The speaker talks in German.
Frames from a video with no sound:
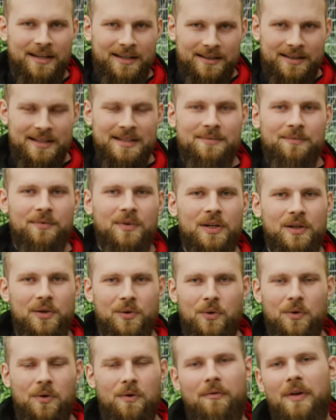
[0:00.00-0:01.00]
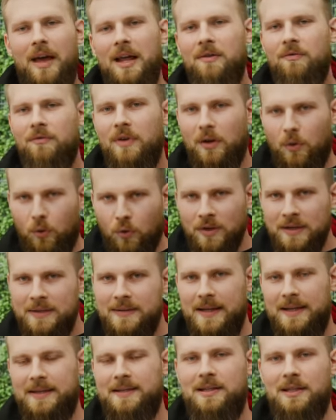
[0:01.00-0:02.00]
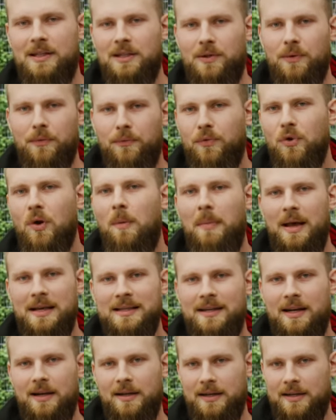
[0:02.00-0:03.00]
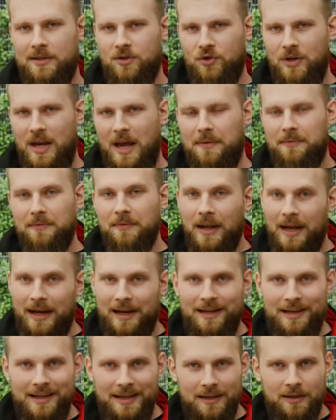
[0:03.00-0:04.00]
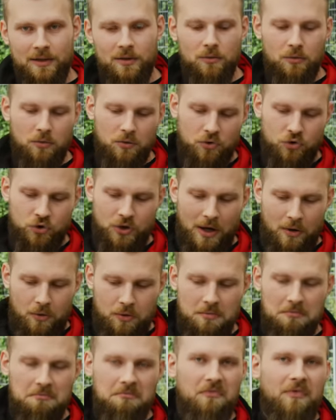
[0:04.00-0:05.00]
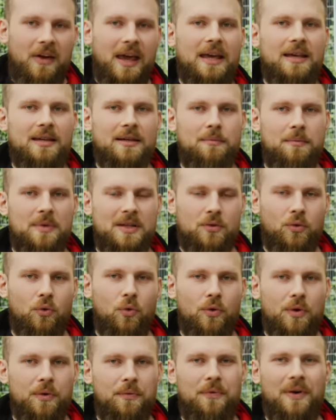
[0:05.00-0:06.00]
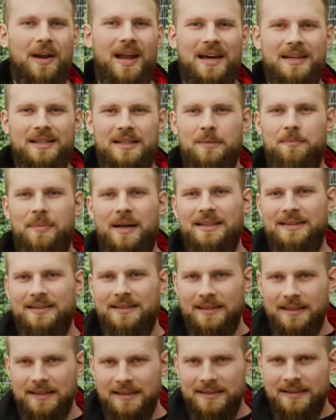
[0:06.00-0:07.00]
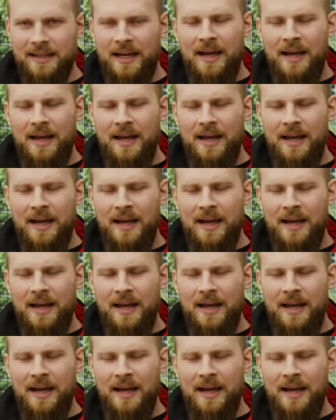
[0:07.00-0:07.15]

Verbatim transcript: In diesem Video werden wir grundsätzlich für Messer das Schärfen erklären und schauen, welche Methode vielleicht die beste ist,